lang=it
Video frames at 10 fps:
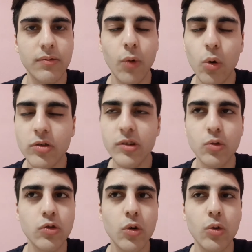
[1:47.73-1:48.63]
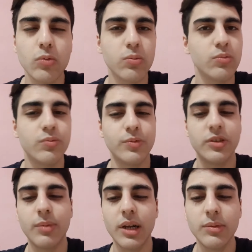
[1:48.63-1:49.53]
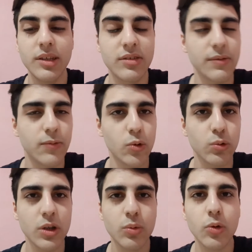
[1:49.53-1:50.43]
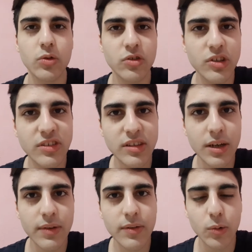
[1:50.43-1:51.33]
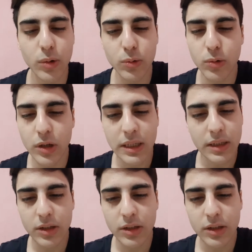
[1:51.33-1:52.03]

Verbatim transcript: Forse non so se Brian Diaz è infortunato, però ci serviva qualcuno.